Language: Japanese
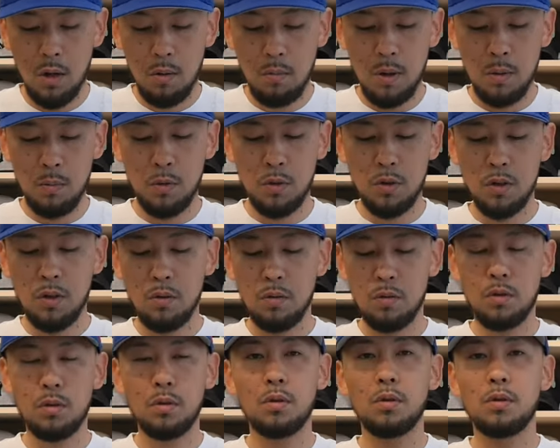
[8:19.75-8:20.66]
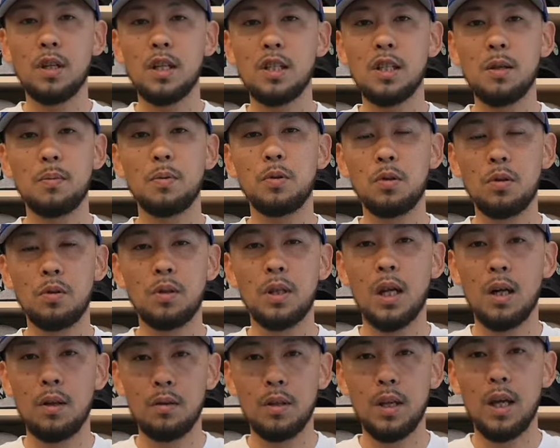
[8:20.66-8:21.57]
まあ、もちろんちょっとレセプション
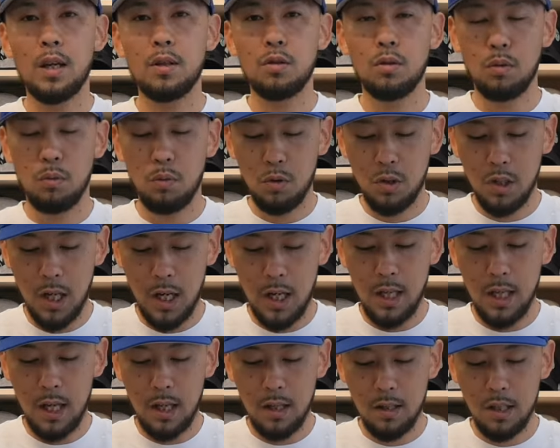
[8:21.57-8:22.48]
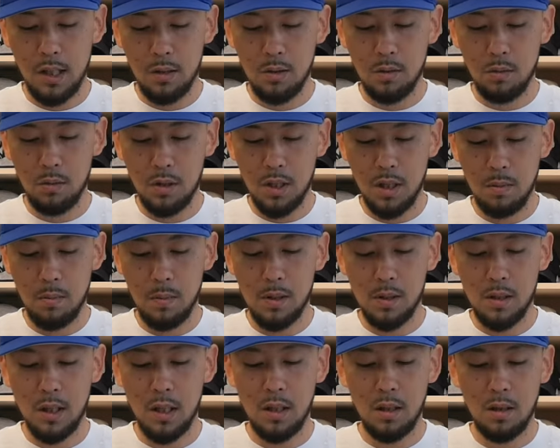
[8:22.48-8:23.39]
なので、ちょっとおしゃれなシャツを着てま
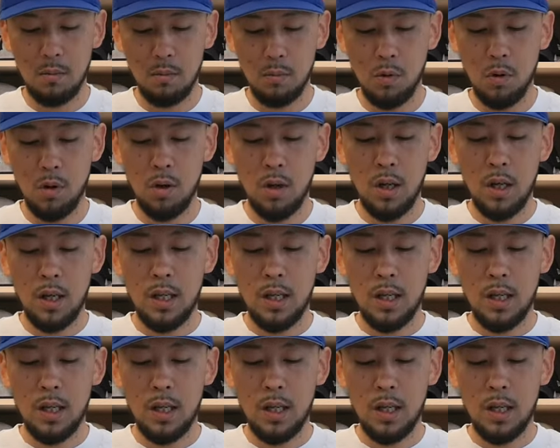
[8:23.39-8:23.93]
すけれども、